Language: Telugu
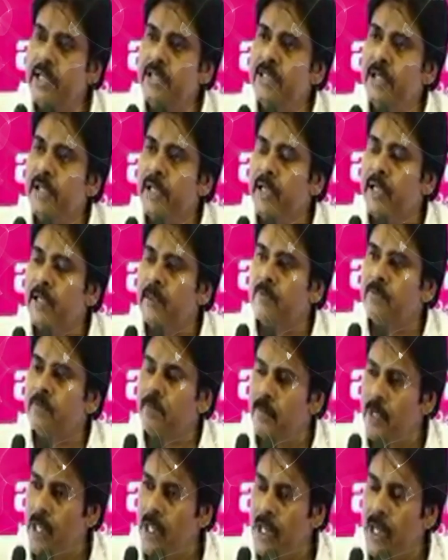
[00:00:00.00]
నేనేం చేయగలను
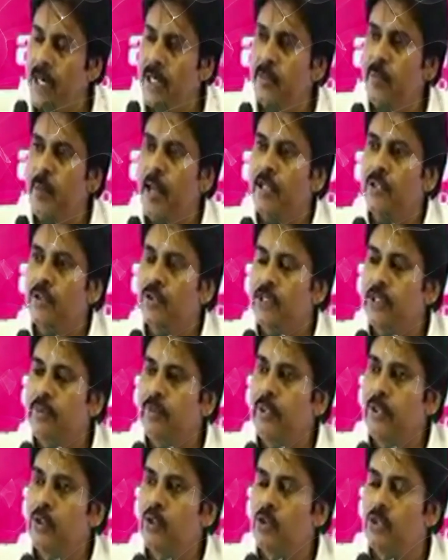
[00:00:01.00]
నాకు అలాంటి బాధ ఉంటుంది
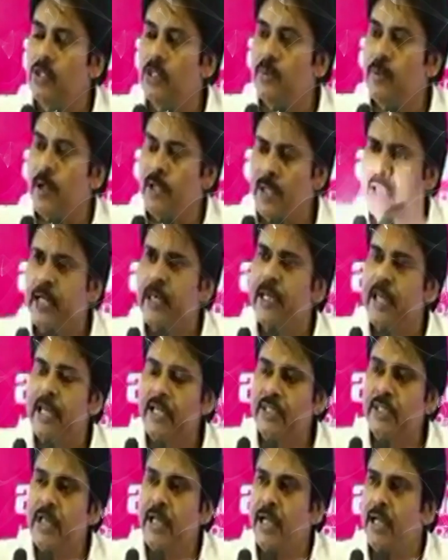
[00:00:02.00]
ఇవన్నీ చూస్తున్నప్పుడు అందుకే నేను
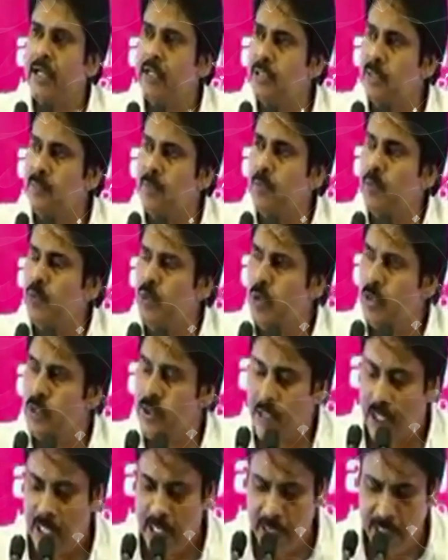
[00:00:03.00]
ఏం చేయగలను చెప్పి ముందుకు
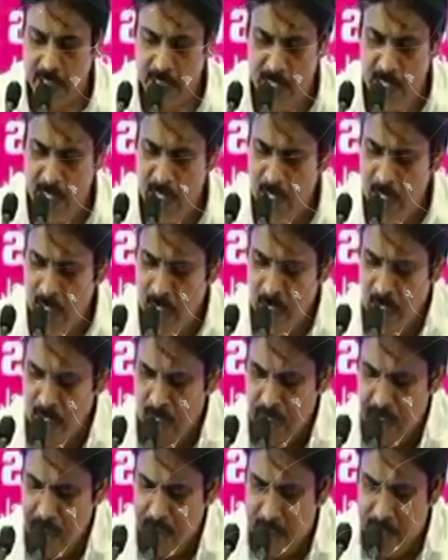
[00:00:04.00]
వచ్చిన అలాగే
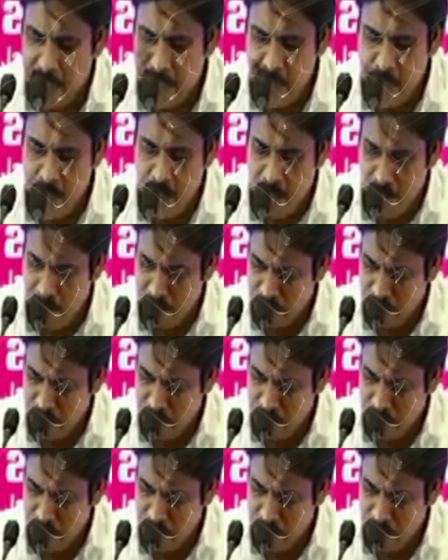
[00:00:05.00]
ఇదేదో